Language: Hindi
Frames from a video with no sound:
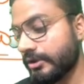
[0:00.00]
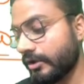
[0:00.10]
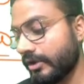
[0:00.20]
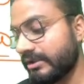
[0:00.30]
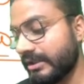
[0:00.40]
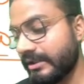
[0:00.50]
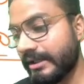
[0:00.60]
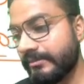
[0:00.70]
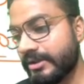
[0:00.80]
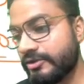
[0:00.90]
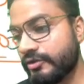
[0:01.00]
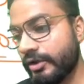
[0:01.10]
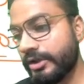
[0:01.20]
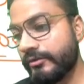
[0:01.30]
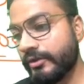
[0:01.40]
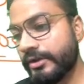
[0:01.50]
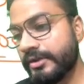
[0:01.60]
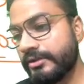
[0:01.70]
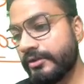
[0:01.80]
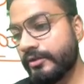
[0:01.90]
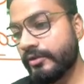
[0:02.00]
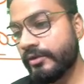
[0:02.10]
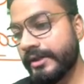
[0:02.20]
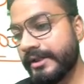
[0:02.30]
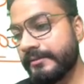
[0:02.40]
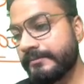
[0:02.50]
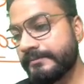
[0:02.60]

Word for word: और थर्ड आपका सॉल्ट वाटर क्रोकोडाइल